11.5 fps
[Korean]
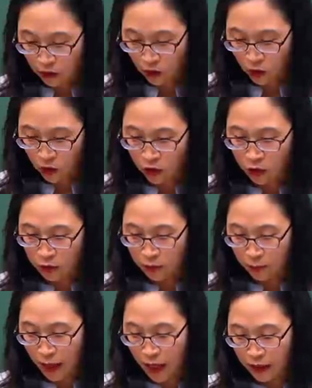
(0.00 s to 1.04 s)
어, 여러분들
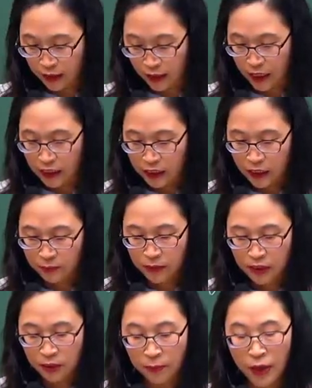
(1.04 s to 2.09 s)
페이지
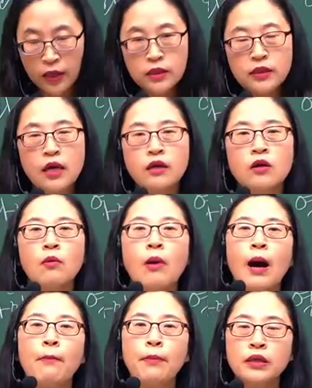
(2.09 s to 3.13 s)
십칠 페이지에 그럼
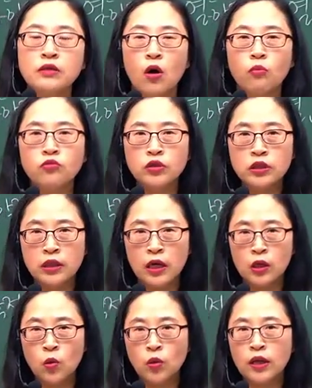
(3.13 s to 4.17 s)
앞에서 물질의
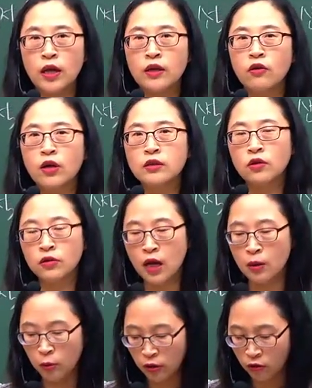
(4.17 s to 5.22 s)
이동이나 열의
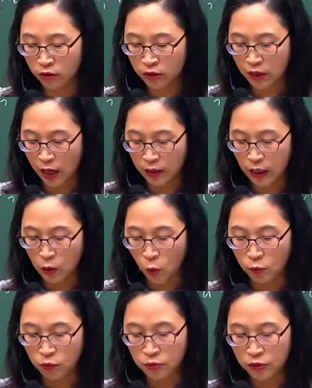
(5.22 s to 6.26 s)
전달 뭐 이런 것들 나왔는데 그
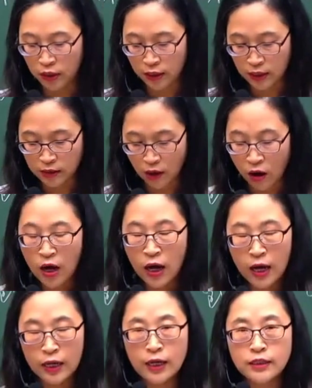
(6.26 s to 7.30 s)
부분에 대해서
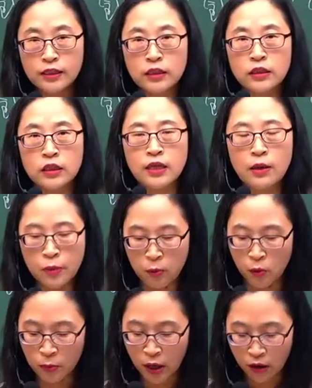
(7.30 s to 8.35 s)
하나씩 이제
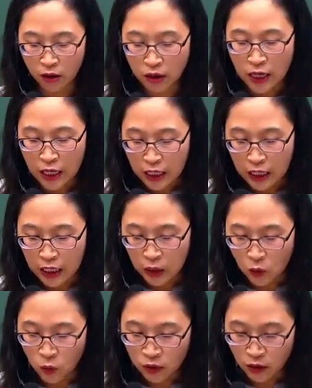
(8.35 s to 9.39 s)
살펴보면,
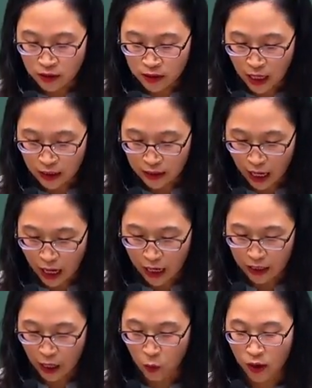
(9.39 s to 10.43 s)
이동
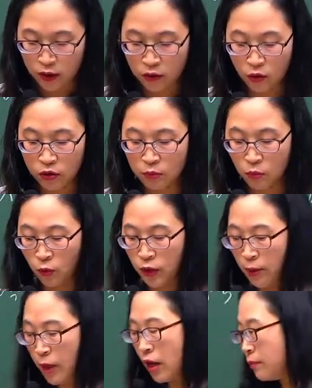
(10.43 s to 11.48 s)
현상이다라고 하는 거는
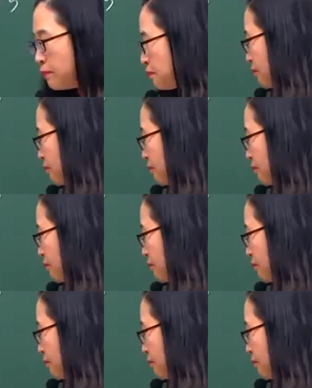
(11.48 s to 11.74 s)
뭐냐면,